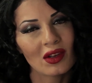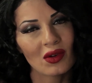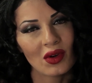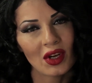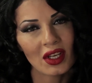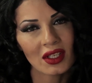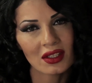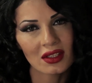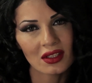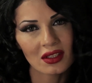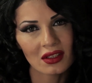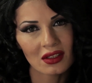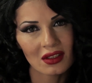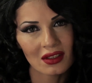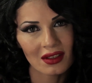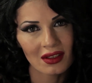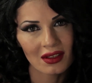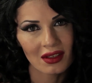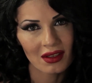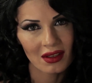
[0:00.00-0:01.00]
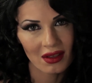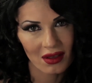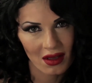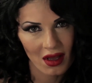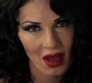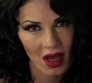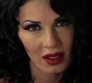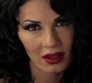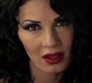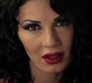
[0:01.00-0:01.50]
دلوقتي
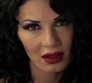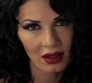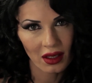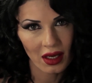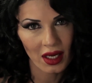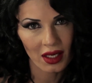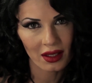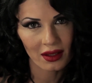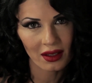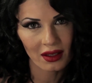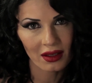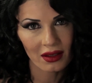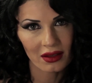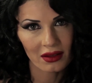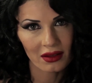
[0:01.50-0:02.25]
هتقدر على ده